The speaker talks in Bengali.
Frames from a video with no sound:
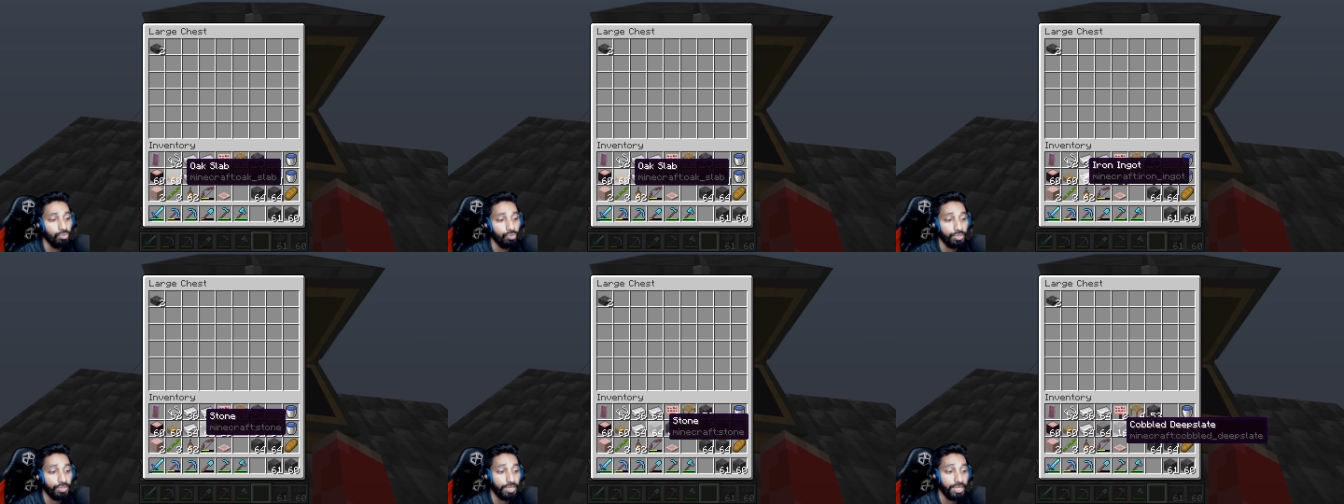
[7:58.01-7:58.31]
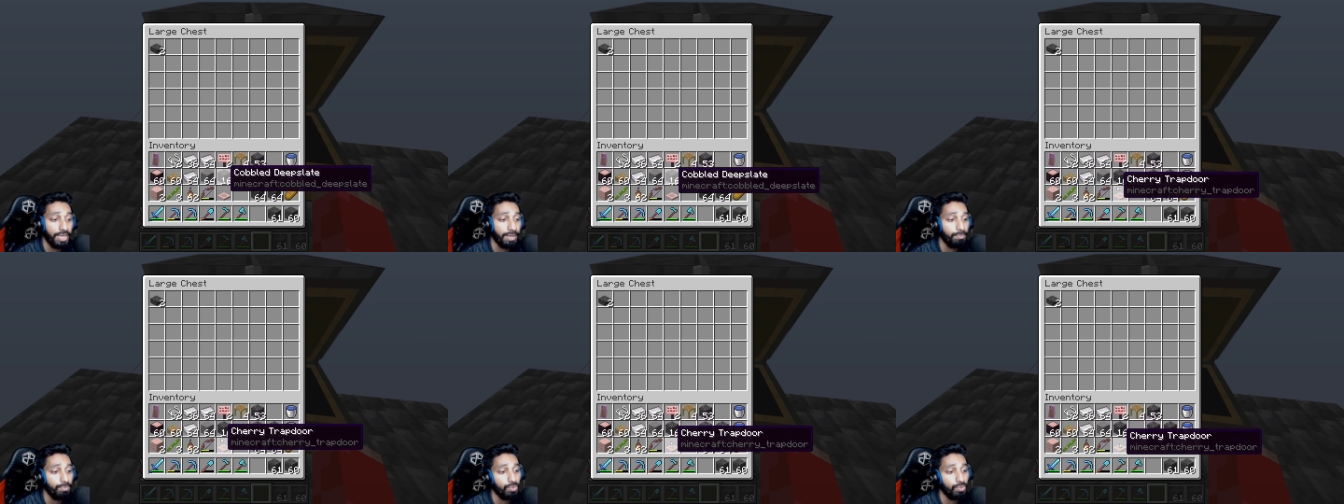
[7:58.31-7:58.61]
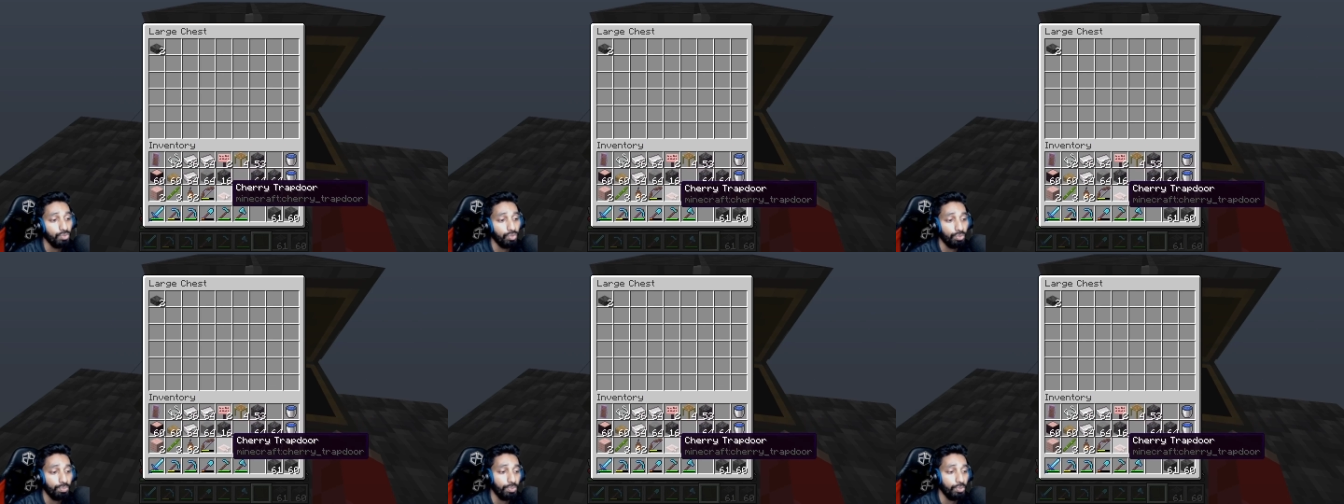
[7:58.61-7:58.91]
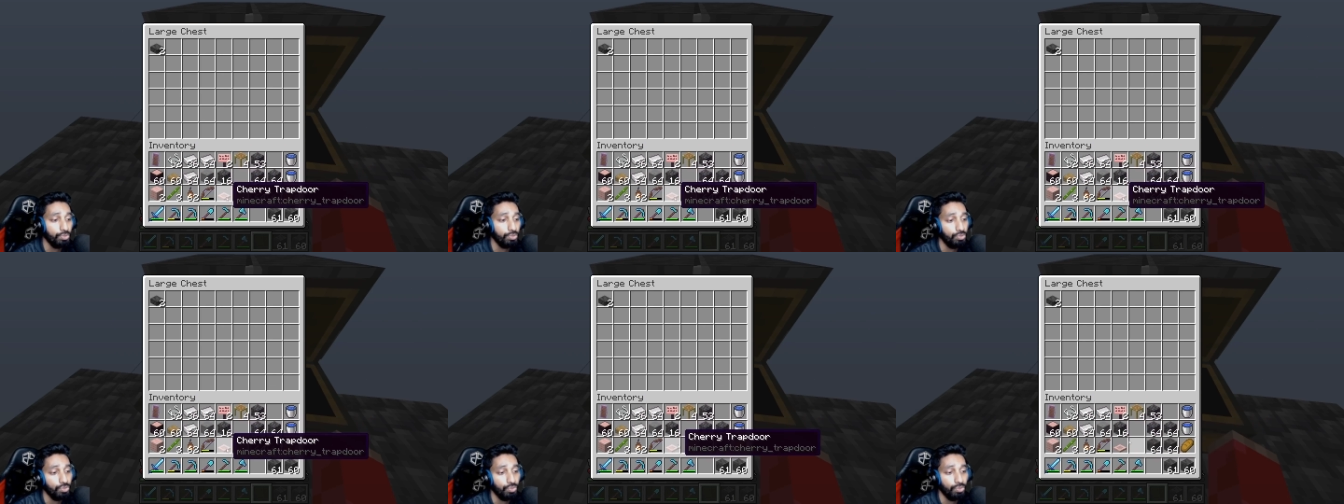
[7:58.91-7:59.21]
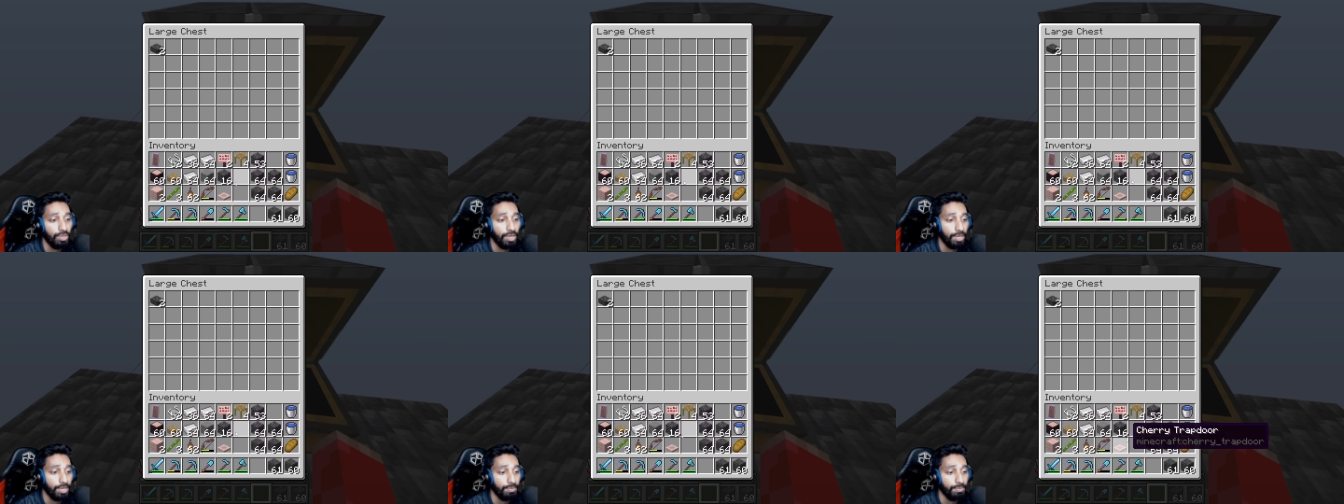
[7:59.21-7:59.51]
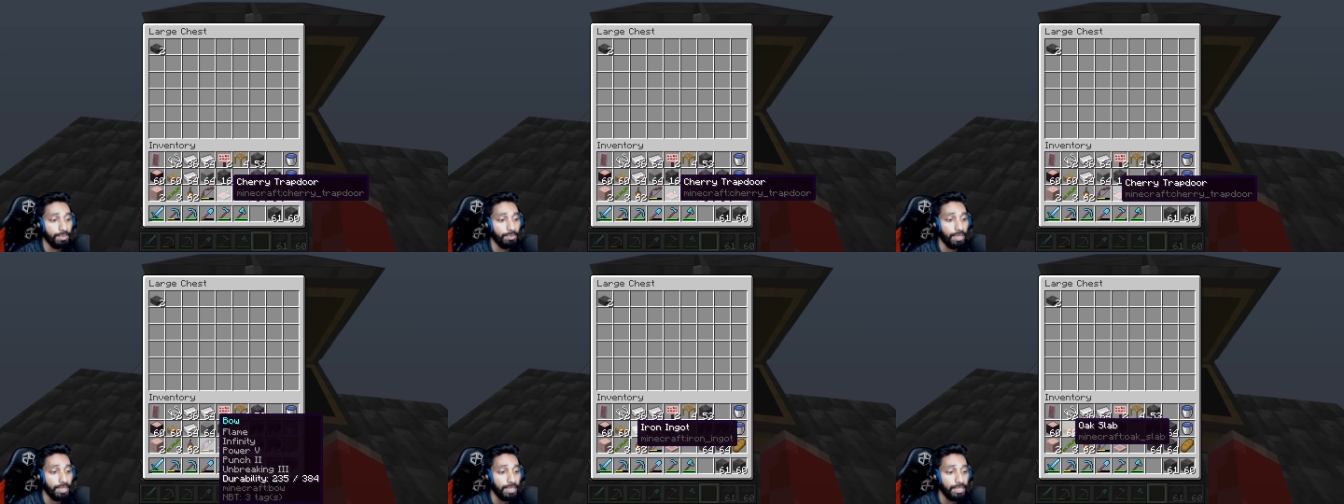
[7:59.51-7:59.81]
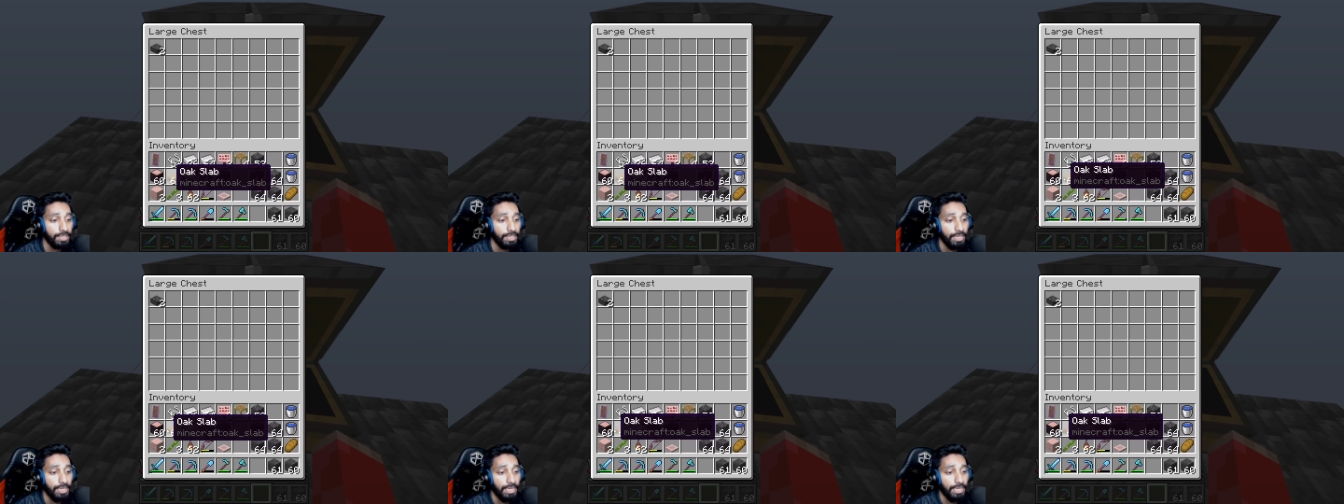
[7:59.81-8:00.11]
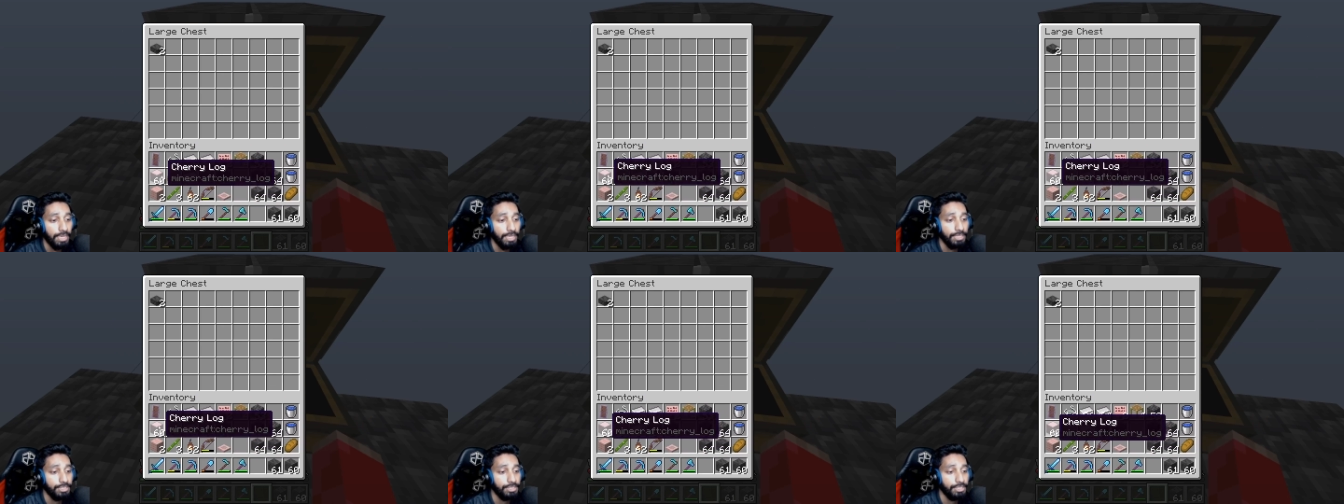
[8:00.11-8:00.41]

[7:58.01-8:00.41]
ট্র্যাপডোর প্রচুর লাগবে ভাই সেই